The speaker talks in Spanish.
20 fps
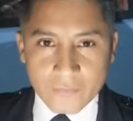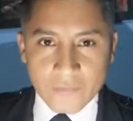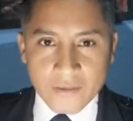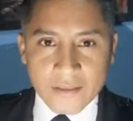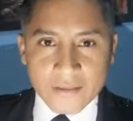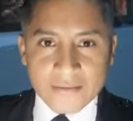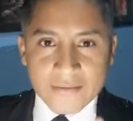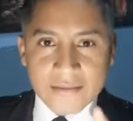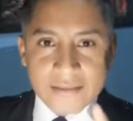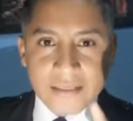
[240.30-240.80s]

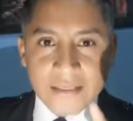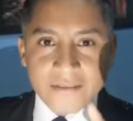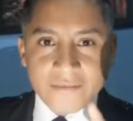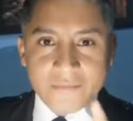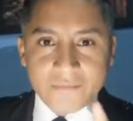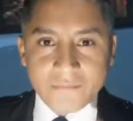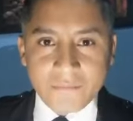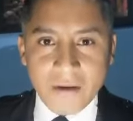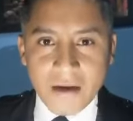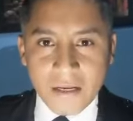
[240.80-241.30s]
si es
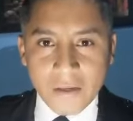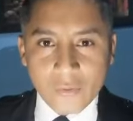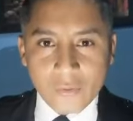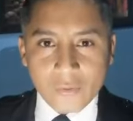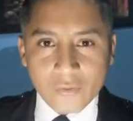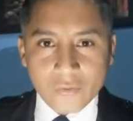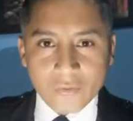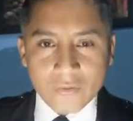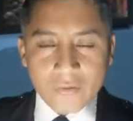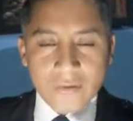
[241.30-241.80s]
malo,
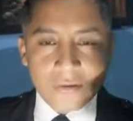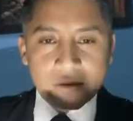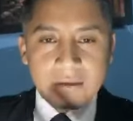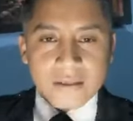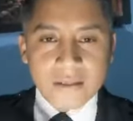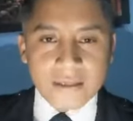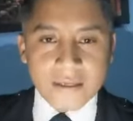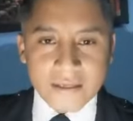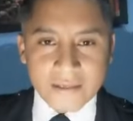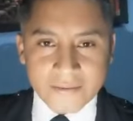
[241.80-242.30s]

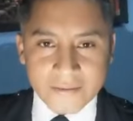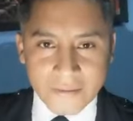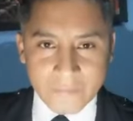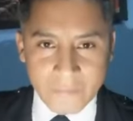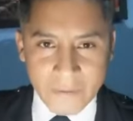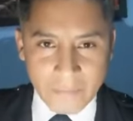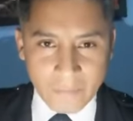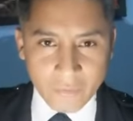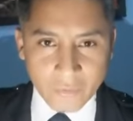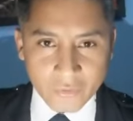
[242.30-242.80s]

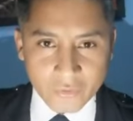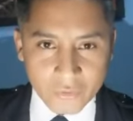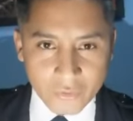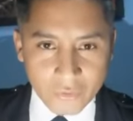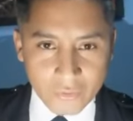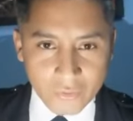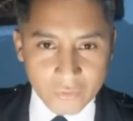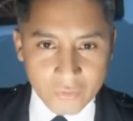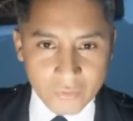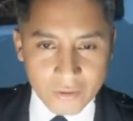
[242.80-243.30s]
reservémonos
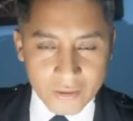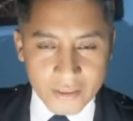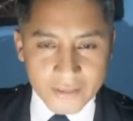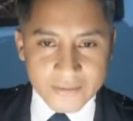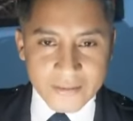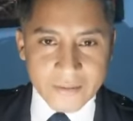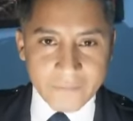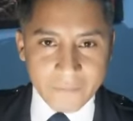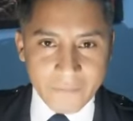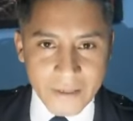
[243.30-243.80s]

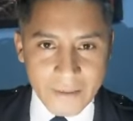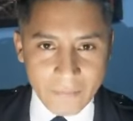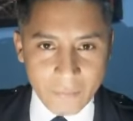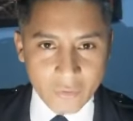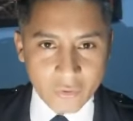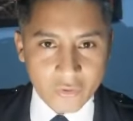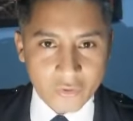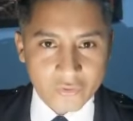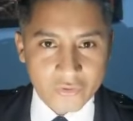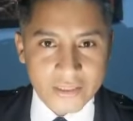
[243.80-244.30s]

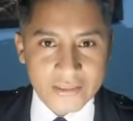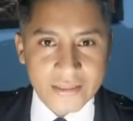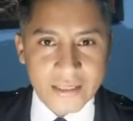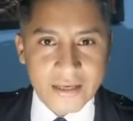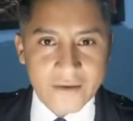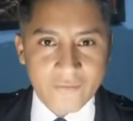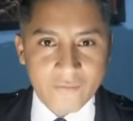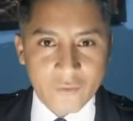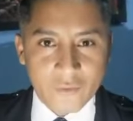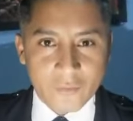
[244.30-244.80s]
reservémonos esa
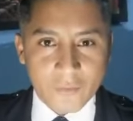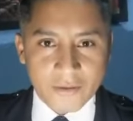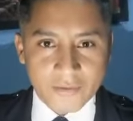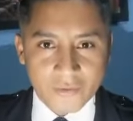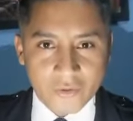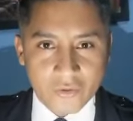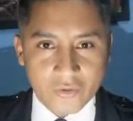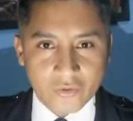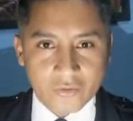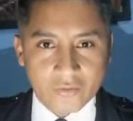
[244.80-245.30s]

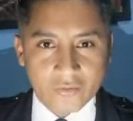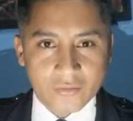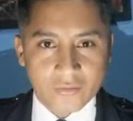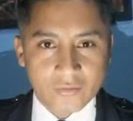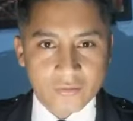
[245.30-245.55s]
información.